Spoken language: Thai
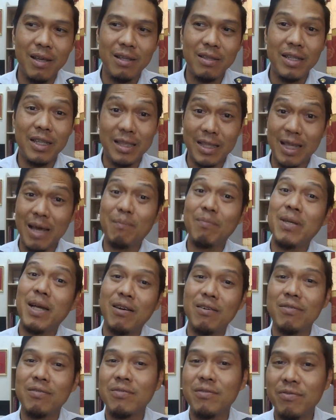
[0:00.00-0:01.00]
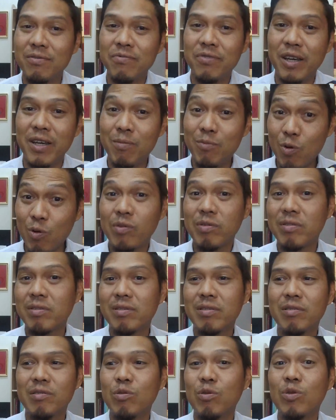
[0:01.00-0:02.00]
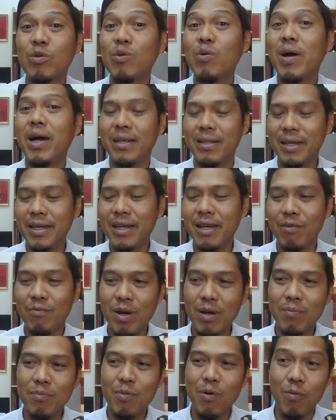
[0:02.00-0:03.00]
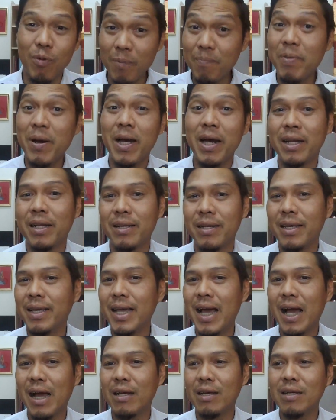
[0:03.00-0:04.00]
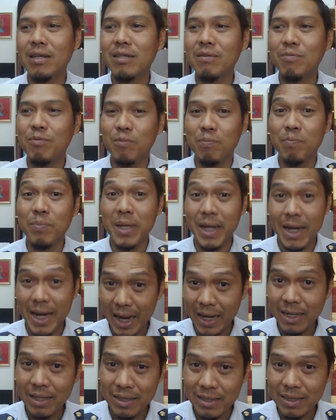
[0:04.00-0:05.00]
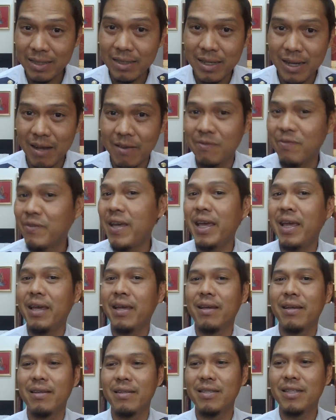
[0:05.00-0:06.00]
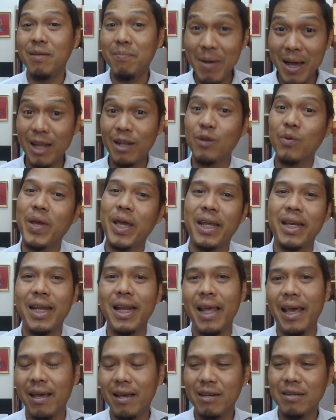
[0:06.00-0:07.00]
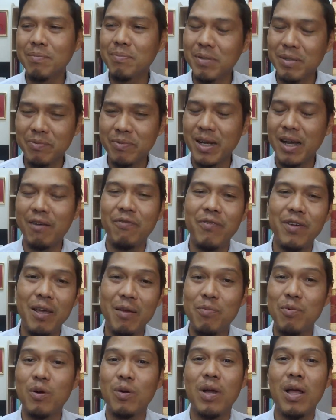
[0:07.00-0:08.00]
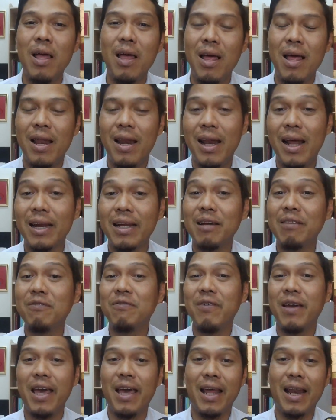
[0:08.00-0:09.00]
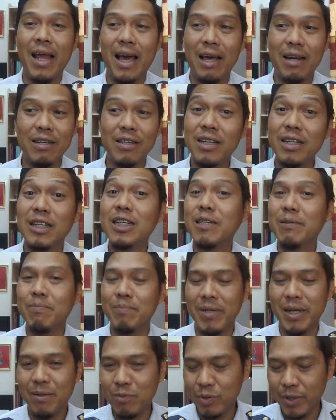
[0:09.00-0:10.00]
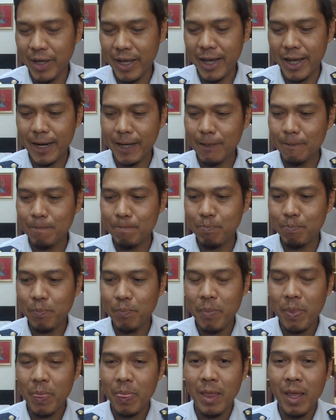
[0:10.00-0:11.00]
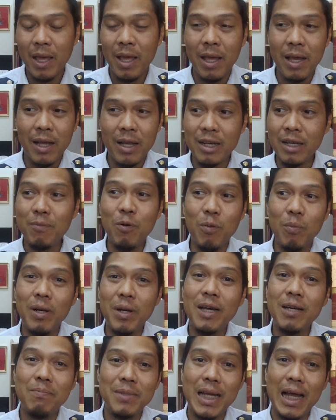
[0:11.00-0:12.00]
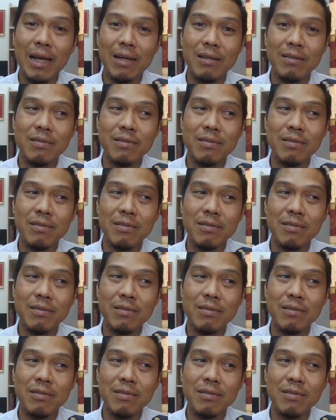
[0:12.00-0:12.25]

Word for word: ติดตามจาก Facebook ส่วนตัวจะเห็นว่าผมก็เปิดอีกอย่างนึงก็คือ ผมเปิดร้านคาเฟ่ที่บ้านตัวเองนั่นแหละก็เปิดคาเฟ่ผม ร้านกาแฟร้านเครื่องดื่มอะไรพวกนี้นะครับ คือผมเริ่มจาก